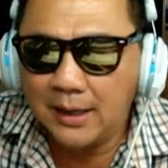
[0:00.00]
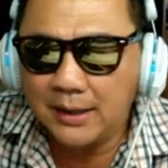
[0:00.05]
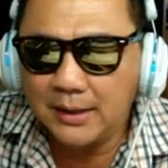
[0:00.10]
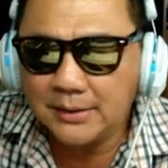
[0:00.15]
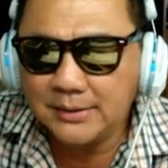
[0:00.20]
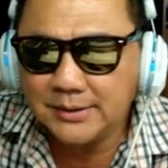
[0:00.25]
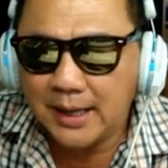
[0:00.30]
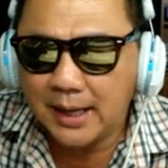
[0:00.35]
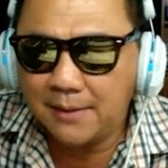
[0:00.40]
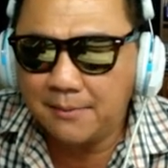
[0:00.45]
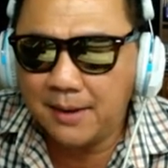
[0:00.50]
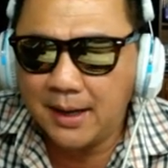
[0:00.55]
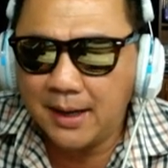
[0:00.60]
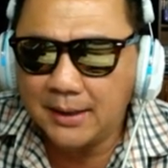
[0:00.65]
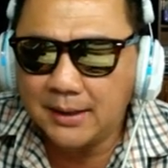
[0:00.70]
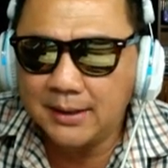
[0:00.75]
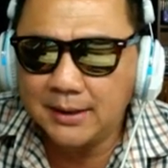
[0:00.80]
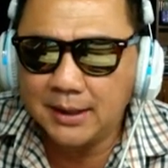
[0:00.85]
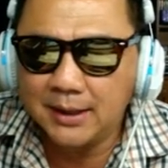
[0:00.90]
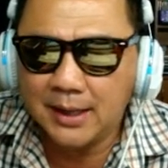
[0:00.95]
สามารถที่
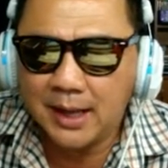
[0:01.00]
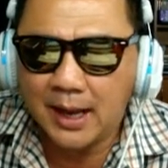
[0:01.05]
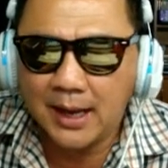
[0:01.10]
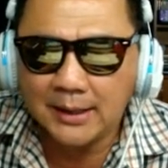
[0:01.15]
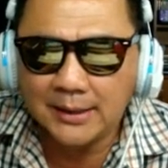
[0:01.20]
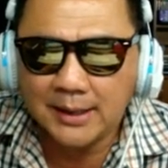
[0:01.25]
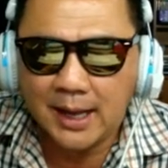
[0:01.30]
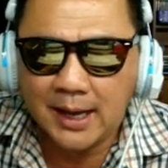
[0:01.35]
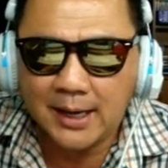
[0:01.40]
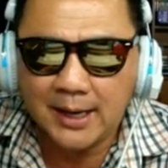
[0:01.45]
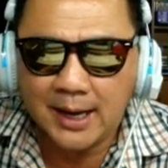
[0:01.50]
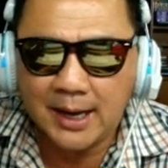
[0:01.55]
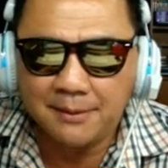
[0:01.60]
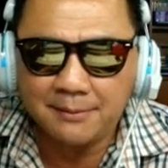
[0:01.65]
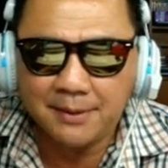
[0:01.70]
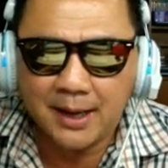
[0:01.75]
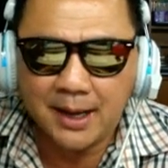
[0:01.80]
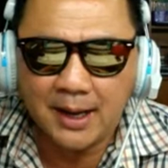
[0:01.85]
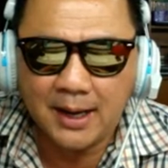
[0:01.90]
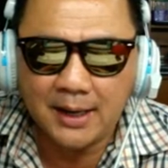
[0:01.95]
จะถ่ายใต้น้ำ
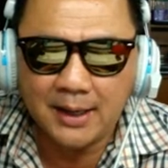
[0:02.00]
ได้